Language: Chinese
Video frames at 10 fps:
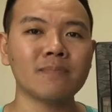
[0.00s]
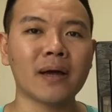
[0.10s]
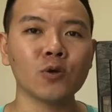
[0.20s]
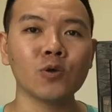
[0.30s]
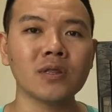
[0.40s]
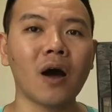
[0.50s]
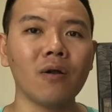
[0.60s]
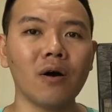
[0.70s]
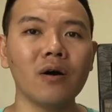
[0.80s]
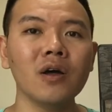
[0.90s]
子马上就到
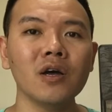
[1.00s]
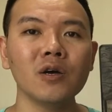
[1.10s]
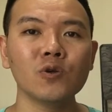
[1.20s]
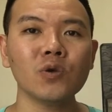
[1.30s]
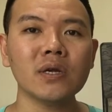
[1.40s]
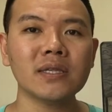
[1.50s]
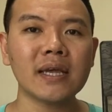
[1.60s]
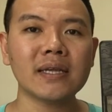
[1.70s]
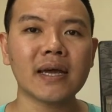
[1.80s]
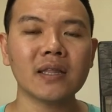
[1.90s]
了，所以这
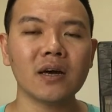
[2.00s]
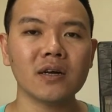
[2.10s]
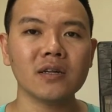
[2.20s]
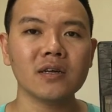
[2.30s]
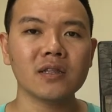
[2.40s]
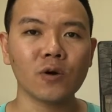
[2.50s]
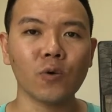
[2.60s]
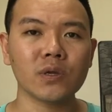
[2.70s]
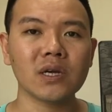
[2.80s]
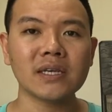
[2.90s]
一站呢的
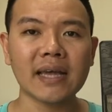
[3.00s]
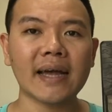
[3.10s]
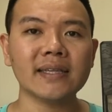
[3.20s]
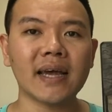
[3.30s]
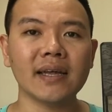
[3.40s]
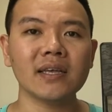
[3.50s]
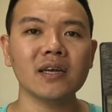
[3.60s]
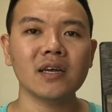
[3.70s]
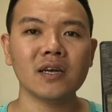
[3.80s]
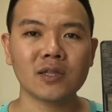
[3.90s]
火车下一站
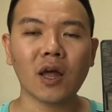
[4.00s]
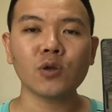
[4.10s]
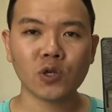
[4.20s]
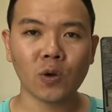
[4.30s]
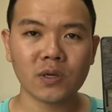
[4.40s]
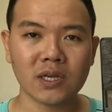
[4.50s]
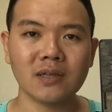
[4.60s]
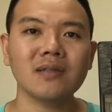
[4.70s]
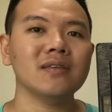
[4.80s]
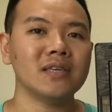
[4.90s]
到市中
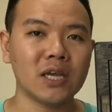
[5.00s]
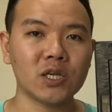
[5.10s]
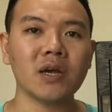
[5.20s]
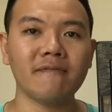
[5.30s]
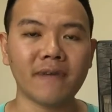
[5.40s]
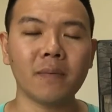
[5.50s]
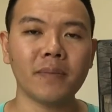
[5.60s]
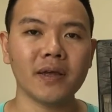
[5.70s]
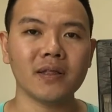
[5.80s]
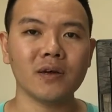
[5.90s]
心。也是很方
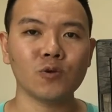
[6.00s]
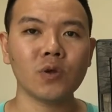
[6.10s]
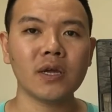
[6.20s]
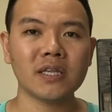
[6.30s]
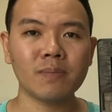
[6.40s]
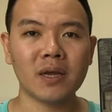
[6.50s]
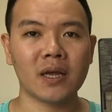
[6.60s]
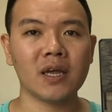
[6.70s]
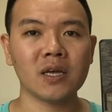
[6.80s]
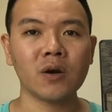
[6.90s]
便的，所以这边也
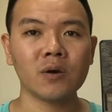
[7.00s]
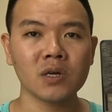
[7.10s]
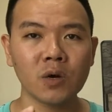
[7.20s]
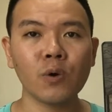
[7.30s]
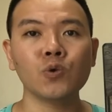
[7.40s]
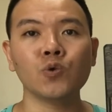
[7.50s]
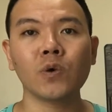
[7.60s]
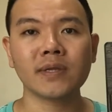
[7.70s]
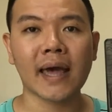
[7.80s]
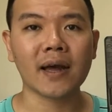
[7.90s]
可以跟各位去
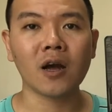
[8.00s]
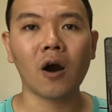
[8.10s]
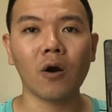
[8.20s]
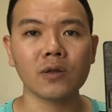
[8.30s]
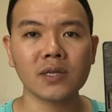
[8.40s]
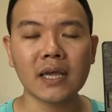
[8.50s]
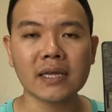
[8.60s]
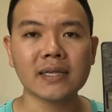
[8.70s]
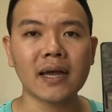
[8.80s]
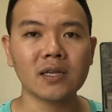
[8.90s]
做参考哦。这
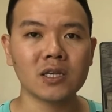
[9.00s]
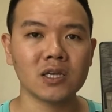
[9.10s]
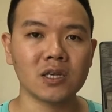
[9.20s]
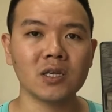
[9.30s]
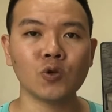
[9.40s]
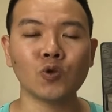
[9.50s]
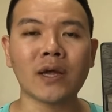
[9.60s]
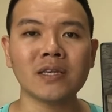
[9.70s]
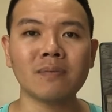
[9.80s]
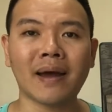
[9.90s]
一站其实是
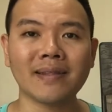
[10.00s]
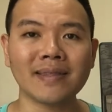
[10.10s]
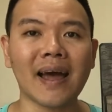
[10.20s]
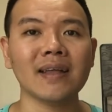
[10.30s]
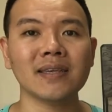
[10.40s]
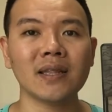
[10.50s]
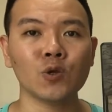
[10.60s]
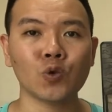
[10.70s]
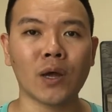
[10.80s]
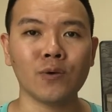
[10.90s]
算是蛮大站的
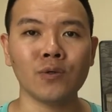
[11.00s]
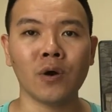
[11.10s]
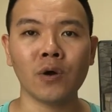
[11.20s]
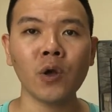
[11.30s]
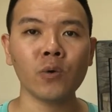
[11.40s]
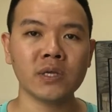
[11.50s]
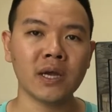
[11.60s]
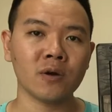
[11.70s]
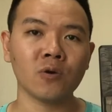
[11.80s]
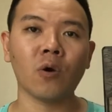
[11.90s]
转运哦，六
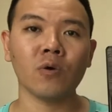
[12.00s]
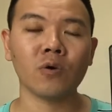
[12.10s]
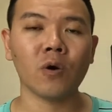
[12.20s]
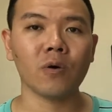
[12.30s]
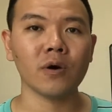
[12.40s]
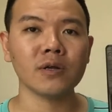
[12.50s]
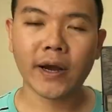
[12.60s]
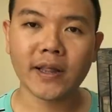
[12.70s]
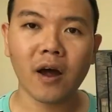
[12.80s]
线共购哦。回